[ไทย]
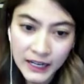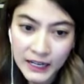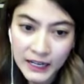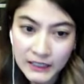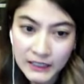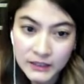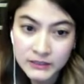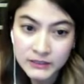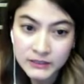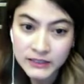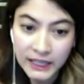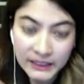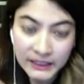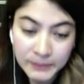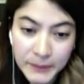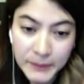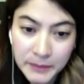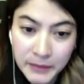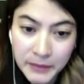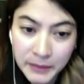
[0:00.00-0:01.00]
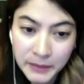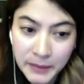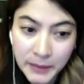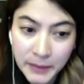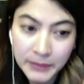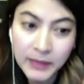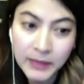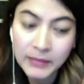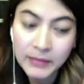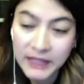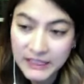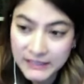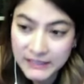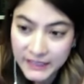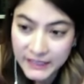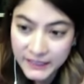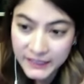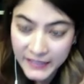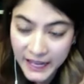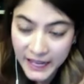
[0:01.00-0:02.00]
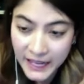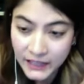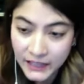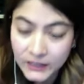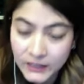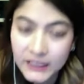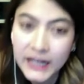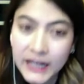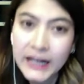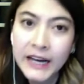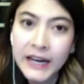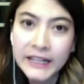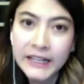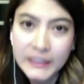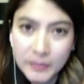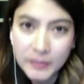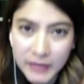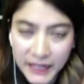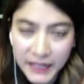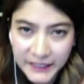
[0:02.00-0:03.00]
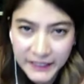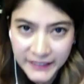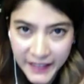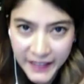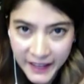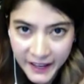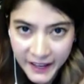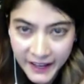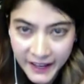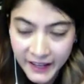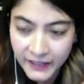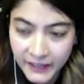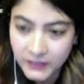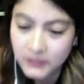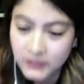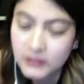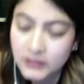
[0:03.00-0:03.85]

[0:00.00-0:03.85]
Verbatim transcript: ให้ใส่เป็นเหมือนแบบกำไรเส้นแดง คือนางขายกำไรแดง